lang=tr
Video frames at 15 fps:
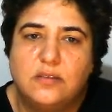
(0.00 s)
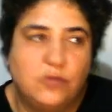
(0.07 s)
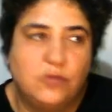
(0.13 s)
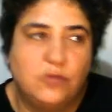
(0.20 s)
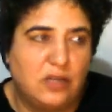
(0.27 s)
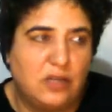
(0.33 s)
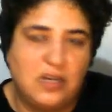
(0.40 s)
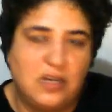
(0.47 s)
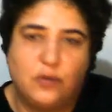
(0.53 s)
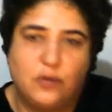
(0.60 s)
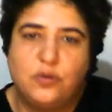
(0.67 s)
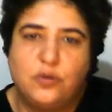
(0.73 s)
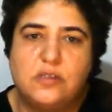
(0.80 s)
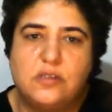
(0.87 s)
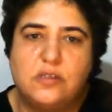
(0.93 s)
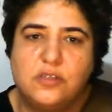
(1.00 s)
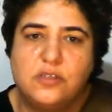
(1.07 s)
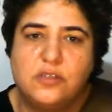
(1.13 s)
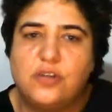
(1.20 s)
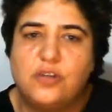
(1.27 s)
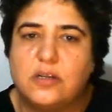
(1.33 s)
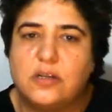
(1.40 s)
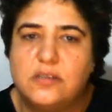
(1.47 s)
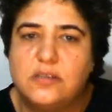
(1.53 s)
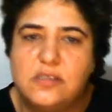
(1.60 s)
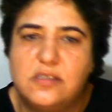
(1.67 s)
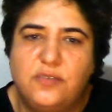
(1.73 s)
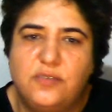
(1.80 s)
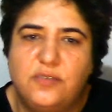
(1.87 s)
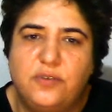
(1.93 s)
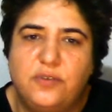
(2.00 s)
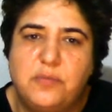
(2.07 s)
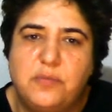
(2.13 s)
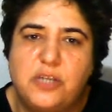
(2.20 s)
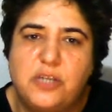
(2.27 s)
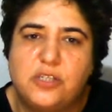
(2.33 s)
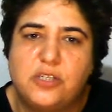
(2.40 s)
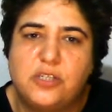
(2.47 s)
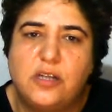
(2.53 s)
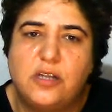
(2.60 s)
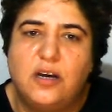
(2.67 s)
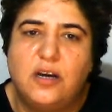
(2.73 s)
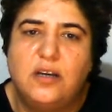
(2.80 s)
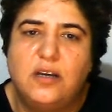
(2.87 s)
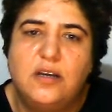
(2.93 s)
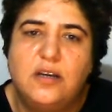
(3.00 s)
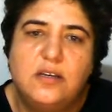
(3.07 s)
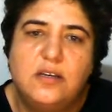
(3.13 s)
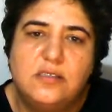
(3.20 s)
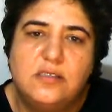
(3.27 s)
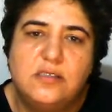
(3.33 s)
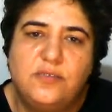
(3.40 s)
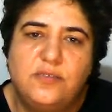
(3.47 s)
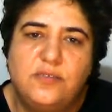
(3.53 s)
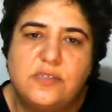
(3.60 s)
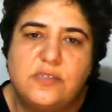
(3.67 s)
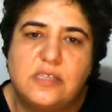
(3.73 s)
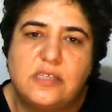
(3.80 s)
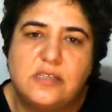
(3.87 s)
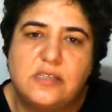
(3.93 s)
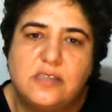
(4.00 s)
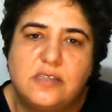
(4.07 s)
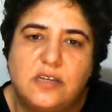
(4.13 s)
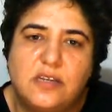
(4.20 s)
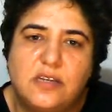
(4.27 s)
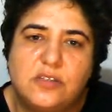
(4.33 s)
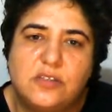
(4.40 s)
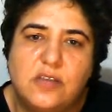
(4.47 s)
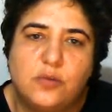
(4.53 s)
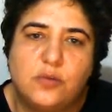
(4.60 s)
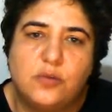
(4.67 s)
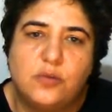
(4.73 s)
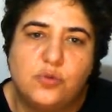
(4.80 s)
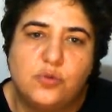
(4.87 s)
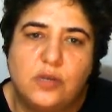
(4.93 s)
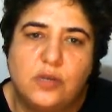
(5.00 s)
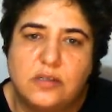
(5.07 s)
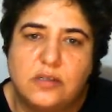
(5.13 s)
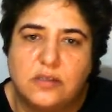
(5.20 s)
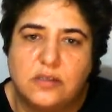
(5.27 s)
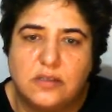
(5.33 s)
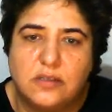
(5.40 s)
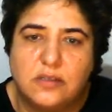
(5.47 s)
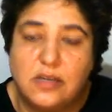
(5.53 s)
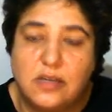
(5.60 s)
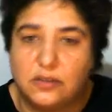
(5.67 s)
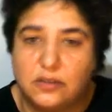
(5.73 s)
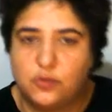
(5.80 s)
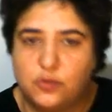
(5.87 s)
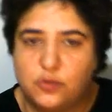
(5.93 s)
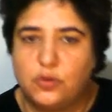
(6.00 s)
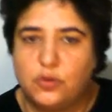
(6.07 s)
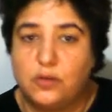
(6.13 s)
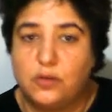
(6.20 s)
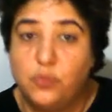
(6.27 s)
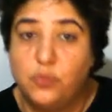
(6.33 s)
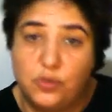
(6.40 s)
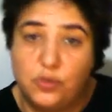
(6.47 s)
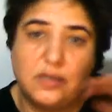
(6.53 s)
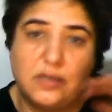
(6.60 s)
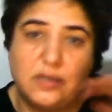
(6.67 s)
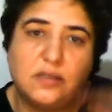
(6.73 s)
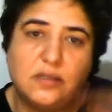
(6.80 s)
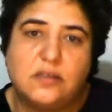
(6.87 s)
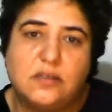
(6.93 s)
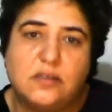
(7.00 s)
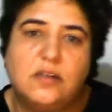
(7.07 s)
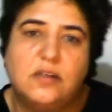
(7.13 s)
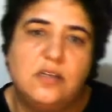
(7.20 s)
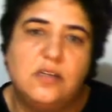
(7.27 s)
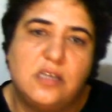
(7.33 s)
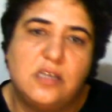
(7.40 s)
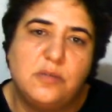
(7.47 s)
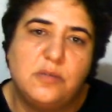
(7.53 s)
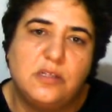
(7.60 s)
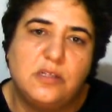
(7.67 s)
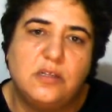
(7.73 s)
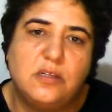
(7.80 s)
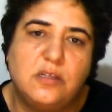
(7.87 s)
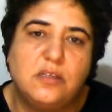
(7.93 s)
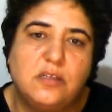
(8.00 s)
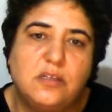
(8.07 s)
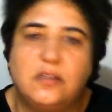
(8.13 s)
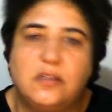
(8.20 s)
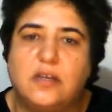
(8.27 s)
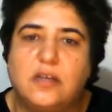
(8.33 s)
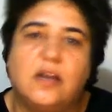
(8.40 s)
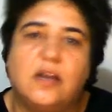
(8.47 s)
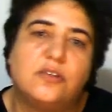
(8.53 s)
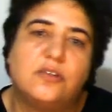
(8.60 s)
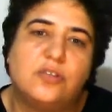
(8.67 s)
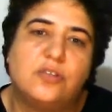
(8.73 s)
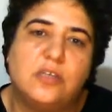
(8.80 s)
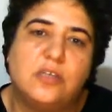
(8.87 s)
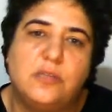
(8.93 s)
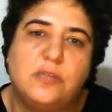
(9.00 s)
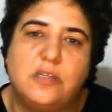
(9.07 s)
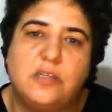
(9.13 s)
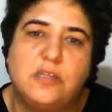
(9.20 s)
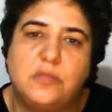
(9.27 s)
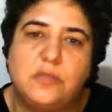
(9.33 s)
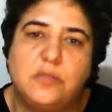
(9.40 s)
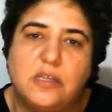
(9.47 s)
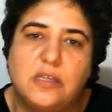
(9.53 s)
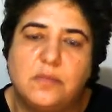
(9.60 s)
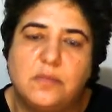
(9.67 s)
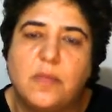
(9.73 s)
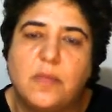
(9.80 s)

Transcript: yani yer kürenin sıcaklığı 0.5 ila 0.8 derece Celsius arttı yaklaşık olarak bugüne kadar. 2000'li yıllara geldik işte 2020 diyelim.